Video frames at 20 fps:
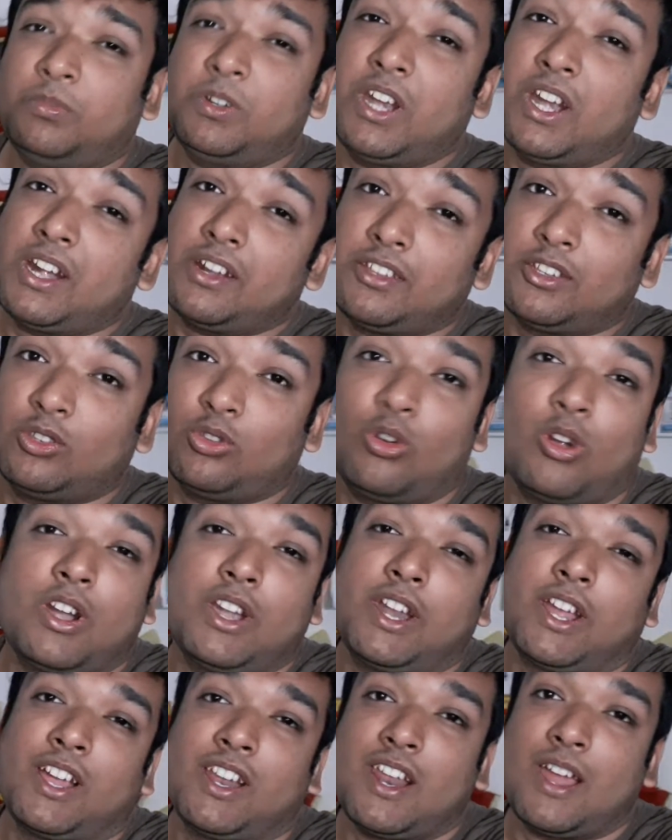डेढ़ से दो
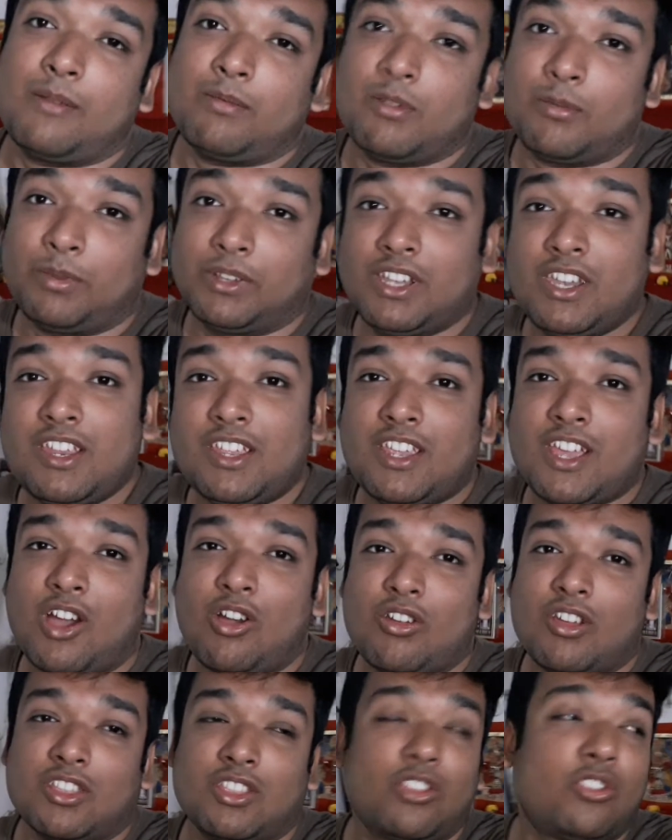घंटे का नाप पता नहीं क्या
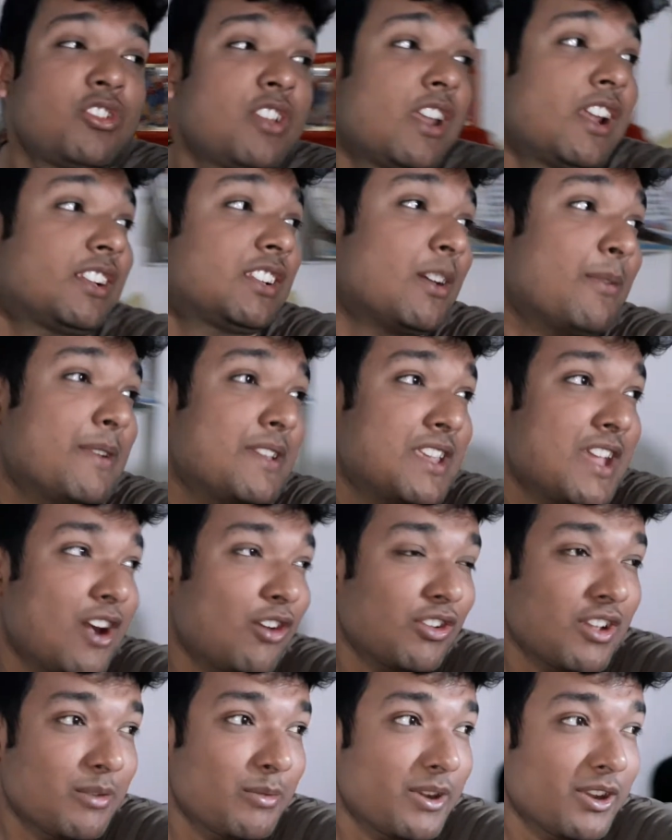हो गया तुम क्या लगता है मतलब क्या
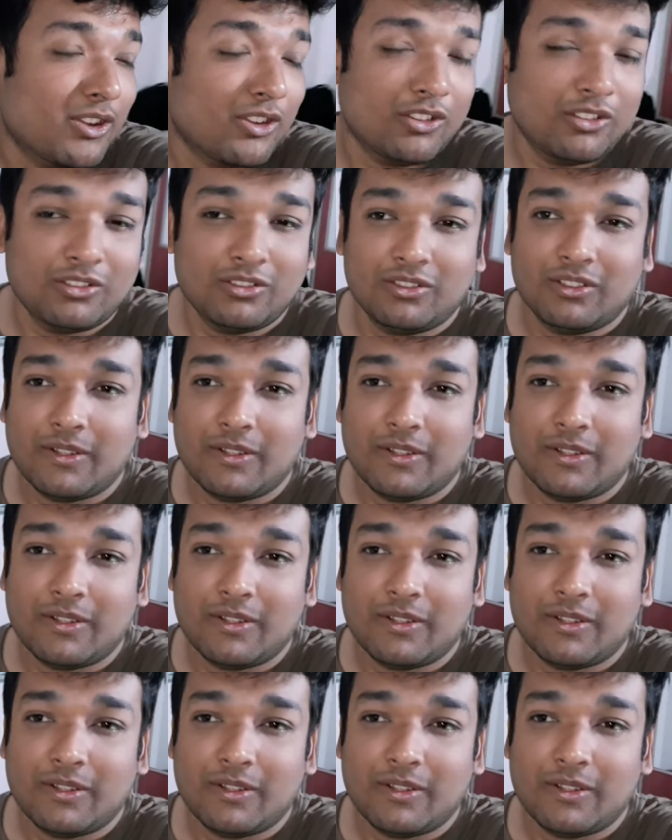हो गया मेरे को